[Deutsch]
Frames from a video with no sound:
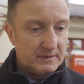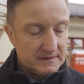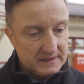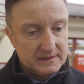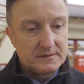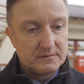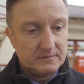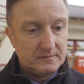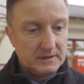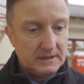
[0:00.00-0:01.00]
Bad
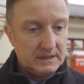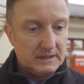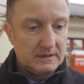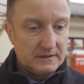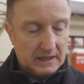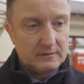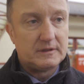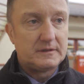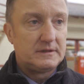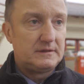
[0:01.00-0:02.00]
Salzung
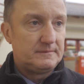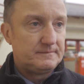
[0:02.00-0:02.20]
trauert.